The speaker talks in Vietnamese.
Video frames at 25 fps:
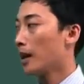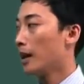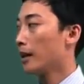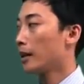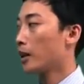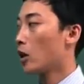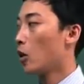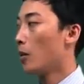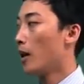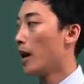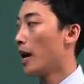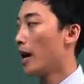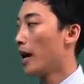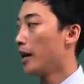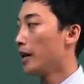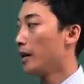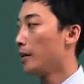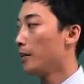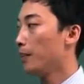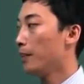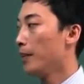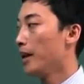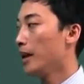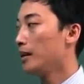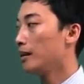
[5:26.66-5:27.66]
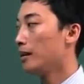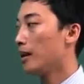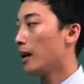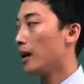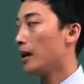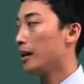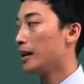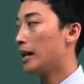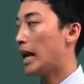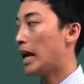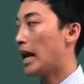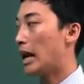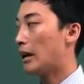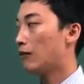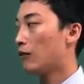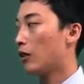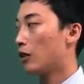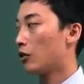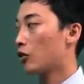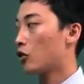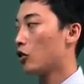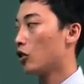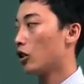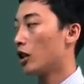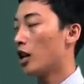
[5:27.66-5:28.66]
Câu B, biết thời gian vật
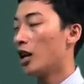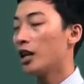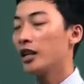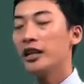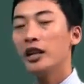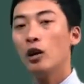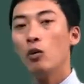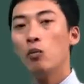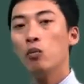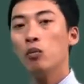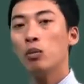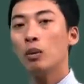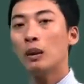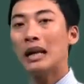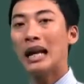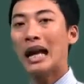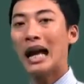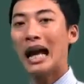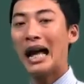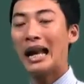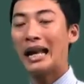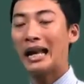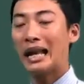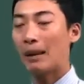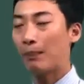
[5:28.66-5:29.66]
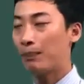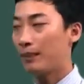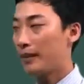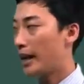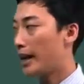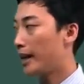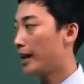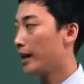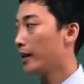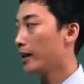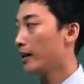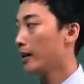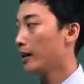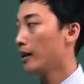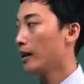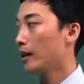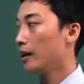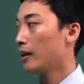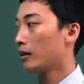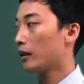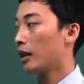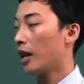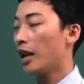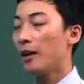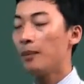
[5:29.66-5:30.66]
trượt hết dốc là năm giây,
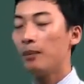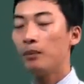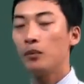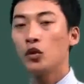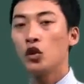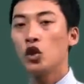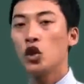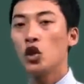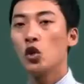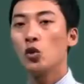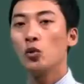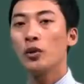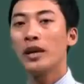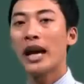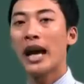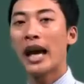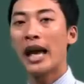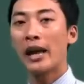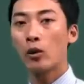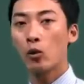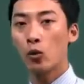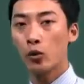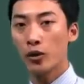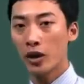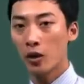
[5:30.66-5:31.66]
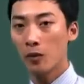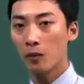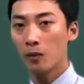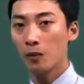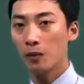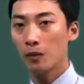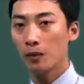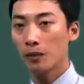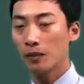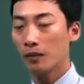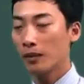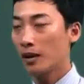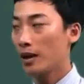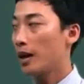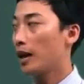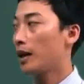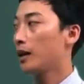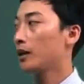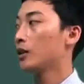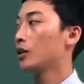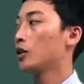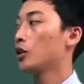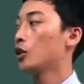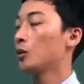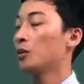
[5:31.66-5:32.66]
tìm chiều dài của dốc. Ha,
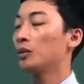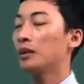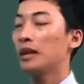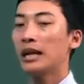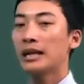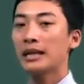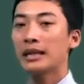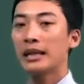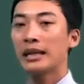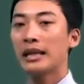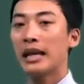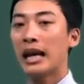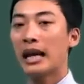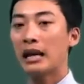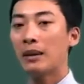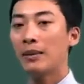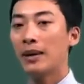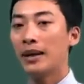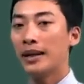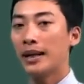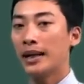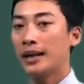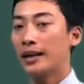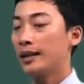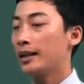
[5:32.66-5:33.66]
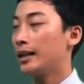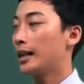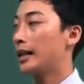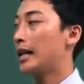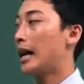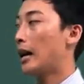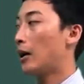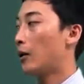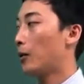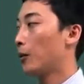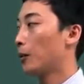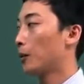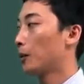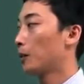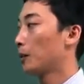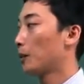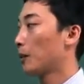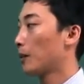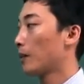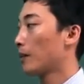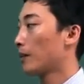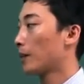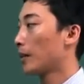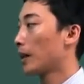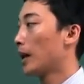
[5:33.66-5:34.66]
chúng ta sẽ giải cái bài này như thế nào?
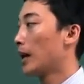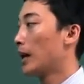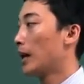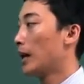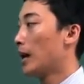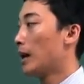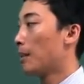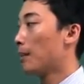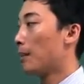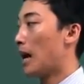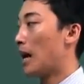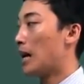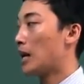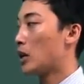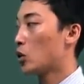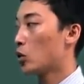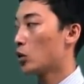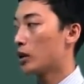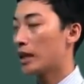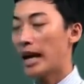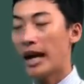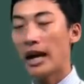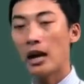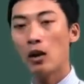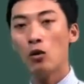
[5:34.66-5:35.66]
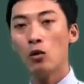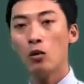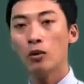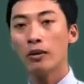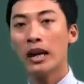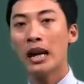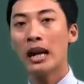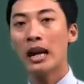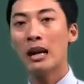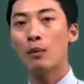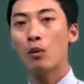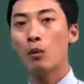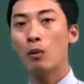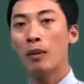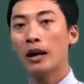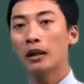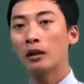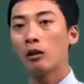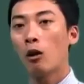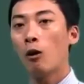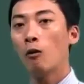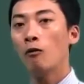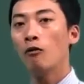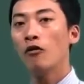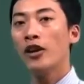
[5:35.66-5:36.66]
Bài số sáu, đây là một bài
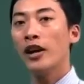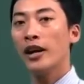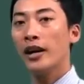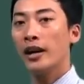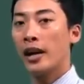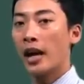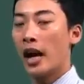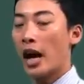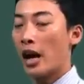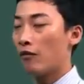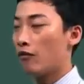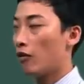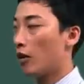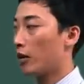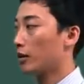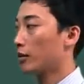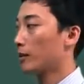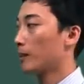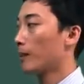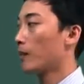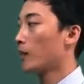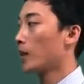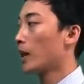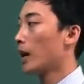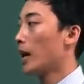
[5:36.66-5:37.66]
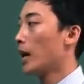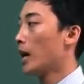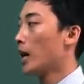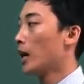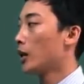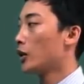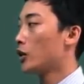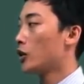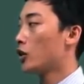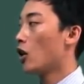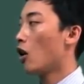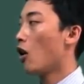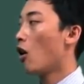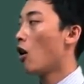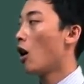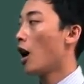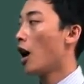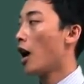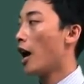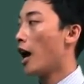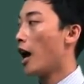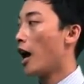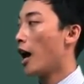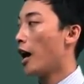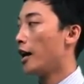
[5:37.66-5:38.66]
toán về hệ vật. Cho
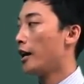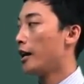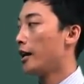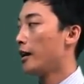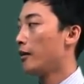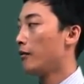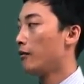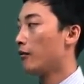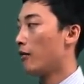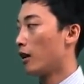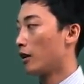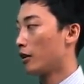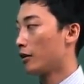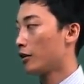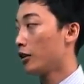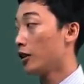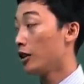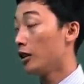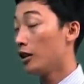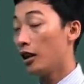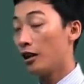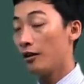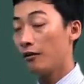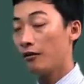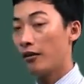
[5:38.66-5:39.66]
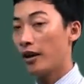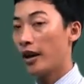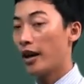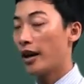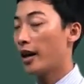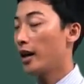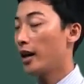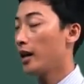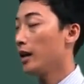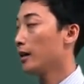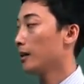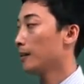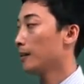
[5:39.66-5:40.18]
hệ vật như hình vẽ.